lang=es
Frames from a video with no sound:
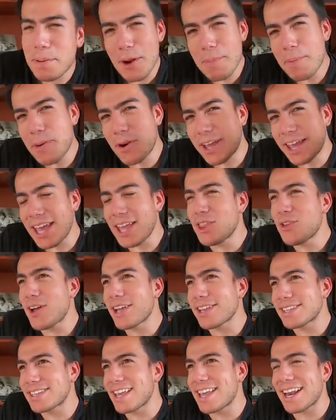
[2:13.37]
Pero ¿por qué no
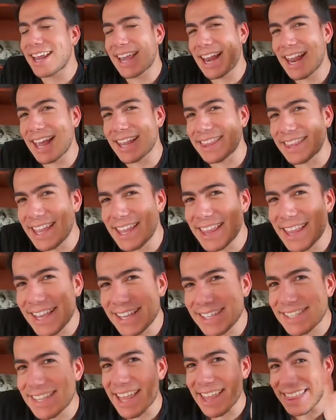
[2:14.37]
hacer
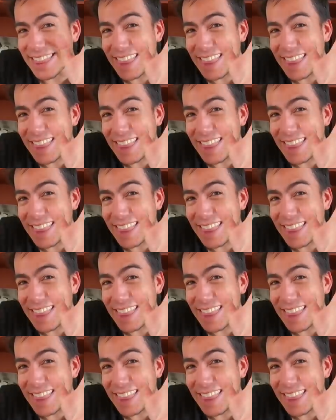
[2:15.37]
gelatinas de